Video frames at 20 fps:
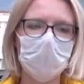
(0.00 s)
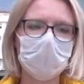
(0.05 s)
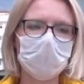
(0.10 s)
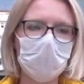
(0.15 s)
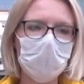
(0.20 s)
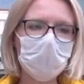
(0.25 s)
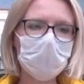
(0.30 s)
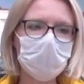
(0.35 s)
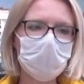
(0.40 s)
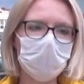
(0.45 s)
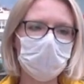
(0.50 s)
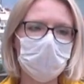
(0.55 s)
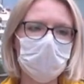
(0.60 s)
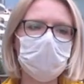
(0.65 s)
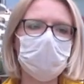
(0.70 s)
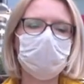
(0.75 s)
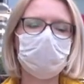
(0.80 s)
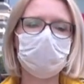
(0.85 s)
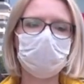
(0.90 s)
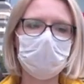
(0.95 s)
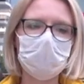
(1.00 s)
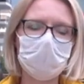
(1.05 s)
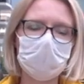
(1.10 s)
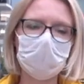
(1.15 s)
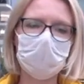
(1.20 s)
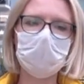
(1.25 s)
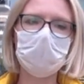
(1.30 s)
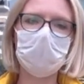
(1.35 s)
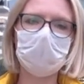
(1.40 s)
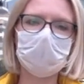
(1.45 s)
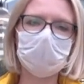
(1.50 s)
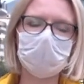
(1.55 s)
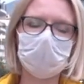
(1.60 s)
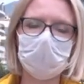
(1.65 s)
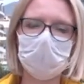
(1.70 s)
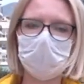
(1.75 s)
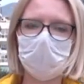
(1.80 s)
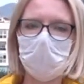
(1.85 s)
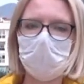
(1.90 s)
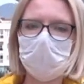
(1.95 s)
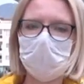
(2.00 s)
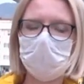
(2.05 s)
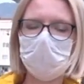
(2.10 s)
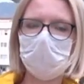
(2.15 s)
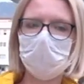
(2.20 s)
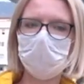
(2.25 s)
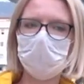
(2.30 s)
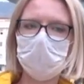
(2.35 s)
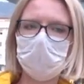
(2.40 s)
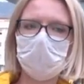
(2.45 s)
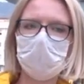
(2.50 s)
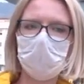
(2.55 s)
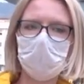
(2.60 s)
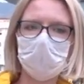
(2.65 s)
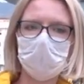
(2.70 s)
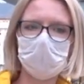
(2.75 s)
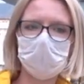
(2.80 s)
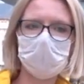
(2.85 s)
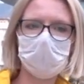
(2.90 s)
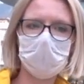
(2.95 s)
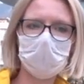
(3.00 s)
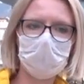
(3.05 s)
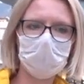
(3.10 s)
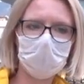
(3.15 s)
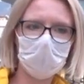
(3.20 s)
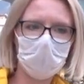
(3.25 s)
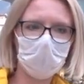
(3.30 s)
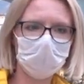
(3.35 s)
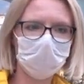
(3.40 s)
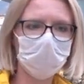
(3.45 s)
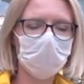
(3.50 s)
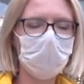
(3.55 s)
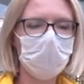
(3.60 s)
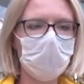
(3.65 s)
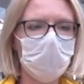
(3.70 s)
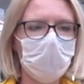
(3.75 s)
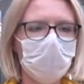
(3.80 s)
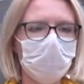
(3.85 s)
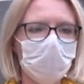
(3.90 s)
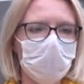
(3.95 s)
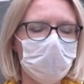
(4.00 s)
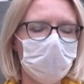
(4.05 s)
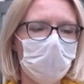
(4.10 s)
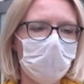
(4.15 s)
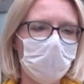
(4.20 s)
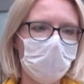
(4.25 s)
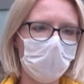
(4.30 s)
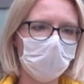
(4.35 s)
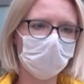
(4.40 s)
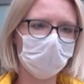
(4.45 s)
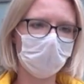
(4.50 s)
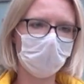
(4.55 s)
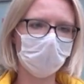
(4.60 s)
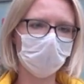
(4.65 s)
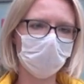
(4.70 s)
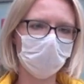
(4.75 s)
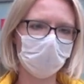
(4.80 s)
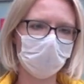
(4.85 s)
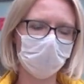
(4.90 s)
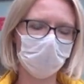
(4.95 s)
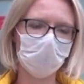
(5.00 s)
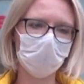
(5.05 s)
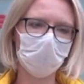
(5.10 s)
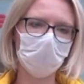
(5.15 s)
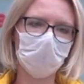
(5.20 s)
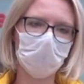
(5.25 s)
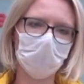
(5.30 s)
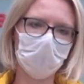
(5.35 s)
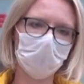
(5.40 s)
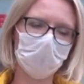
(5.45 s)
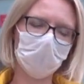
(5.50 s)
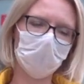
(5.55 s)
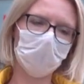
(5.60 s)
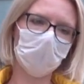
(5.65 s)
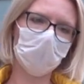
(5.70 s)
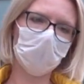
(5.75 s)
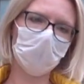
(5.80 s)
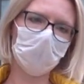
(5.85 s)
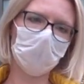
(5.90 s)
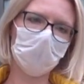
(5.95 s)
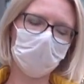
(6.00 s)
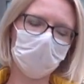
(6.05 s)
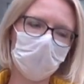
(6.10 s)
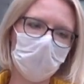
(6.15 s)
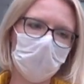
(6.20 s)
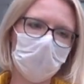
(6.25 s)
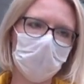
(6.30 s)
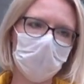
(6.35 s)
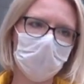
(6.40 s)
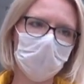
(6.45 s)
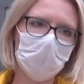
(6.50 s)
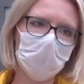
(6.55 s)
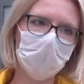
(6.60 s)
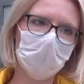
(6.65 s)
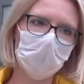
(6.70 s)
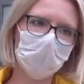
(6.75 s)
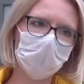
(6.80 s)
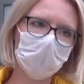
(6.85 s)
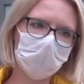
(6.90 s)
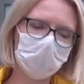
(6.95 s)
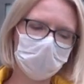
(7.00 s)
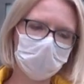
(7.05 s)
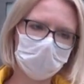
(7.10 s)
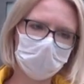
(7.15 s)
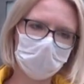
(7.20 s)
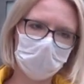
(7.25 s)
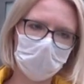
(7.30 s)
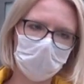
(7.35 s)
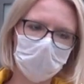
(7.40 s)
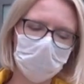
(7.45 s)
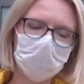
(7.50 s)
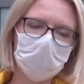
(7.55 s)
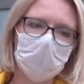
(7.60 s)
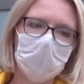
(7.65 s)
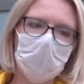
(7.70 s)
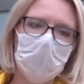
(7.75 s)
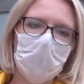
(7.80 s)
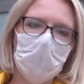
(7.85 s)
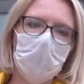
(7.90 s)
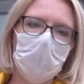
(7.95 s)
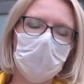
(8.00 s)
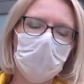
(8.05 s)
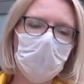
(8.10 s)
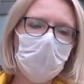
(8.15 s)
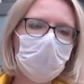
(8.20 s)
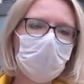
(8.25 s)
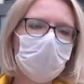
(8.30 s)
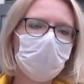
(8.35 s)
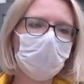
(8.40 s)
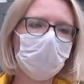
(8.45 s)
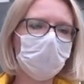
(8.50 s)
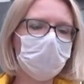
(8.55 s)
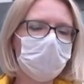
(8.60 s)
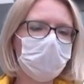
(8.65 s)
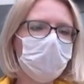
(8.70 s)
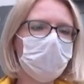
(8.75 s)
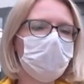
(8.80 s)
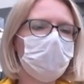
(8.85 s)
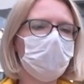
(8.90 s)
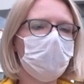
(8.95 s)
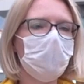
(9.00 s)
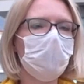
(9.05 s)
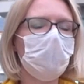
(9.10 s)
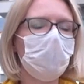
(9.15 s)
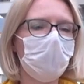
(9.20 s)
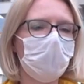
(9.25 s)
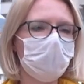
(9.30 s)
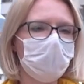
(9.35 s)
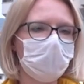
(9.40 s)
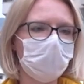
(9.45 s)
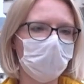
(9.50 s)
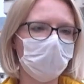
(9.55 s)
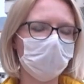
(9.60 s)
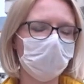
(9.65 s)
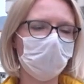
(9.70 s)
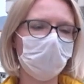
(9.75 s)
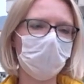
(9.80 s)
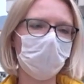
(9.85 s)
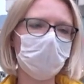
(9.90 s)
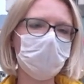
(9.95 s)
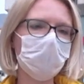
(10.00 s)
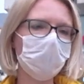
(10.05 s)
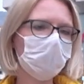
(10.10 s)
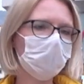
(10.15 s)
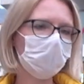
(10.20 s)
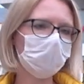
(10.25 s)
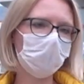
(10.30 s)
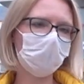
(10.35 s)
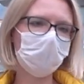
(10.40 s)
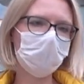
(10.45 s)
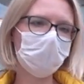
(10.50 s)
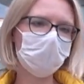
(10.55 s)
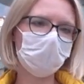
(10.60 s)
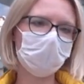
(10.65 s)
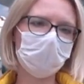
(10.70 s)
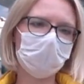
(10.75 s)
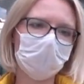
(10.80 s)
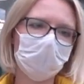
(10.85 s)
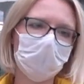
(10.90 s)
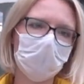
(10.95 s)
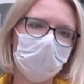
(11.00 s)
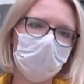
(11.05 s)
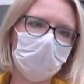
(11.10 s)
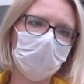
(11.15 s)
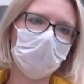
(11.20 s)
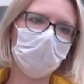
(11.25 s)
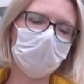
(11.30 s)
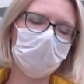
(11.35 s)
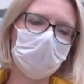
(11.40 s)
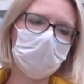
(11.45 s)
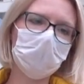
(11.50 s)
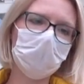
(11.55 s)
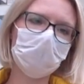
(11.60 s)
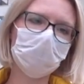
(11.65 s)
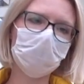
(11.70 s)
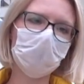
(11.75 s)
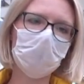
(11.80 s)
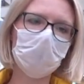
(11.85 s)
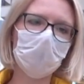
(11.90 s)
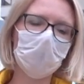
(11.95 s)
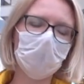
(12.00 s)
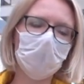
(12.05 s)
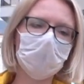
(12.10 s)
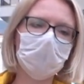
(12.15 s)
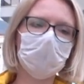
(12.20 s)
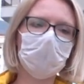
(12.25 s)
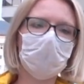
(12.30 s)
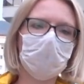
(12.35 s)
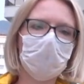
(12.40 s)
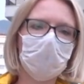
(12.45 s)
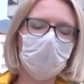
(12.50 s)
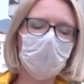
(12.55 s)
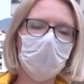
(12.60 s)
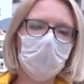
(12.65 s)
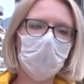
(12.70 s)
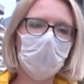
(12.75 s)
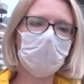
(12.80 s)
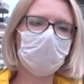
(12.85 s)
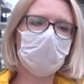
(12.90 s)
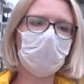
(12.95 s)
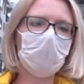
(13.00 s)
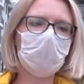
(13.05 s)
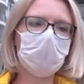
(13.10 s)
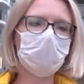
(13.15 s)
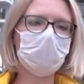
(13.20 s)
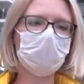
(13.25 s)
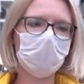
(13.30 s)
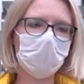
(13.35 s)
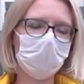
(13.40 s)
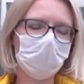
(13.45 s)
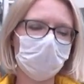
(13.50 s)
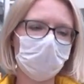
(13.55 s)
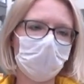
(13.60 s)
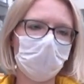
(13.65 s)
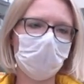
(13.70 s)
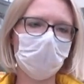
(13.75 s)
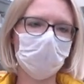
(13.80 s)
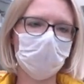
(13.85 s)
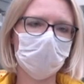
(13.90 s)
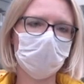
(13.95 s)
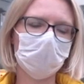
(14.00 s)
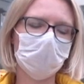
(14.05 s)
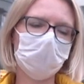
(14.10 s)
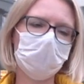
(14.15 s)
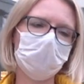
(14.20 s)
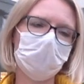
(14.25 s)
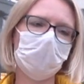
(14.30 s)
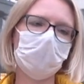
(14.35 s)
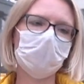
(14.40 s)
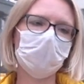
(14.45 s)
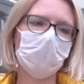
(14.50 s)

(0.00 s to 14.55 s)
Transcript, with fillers: Также есть фирмы, которые помимо минимальной зарплаты или той зарплаты, которую э, вам начисляют, могут платить и проценты. Проценты зависят э, в основном от того, какой сфере вы работаете.